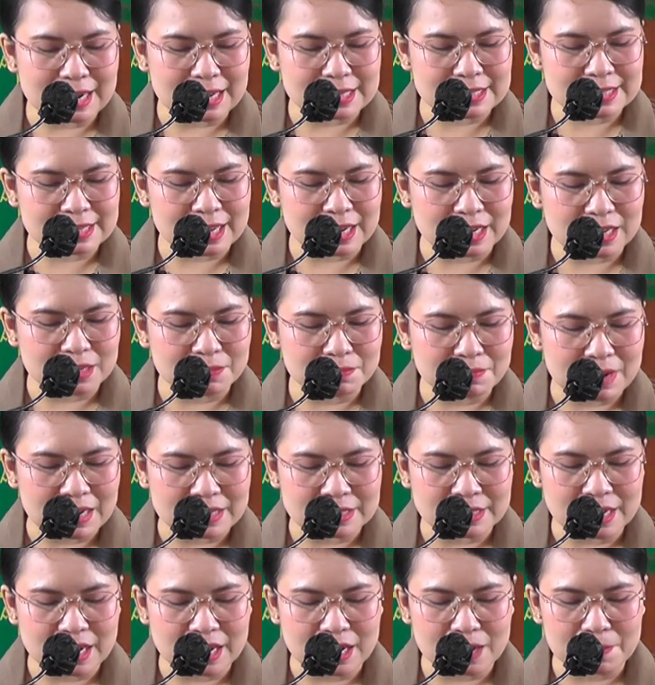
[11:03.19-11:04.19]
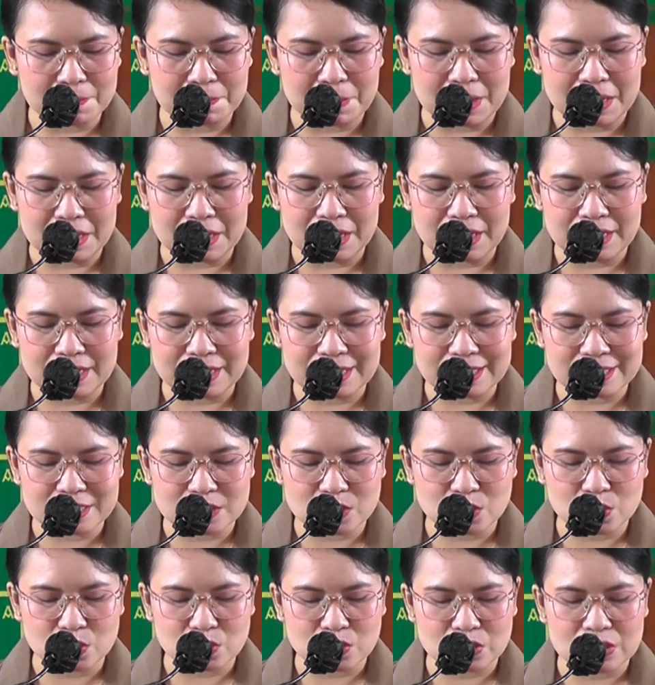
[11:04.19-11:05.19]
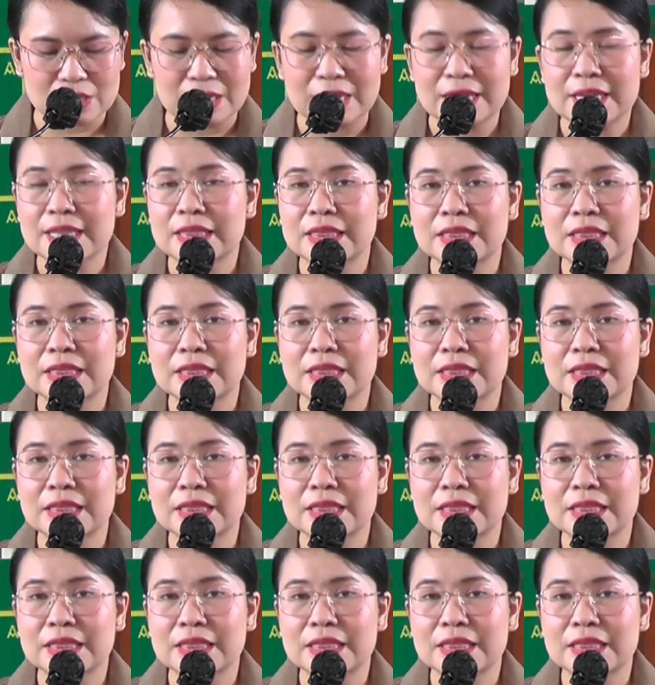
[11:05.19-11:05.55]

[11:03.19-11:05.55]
dasar imannya kepada Kristus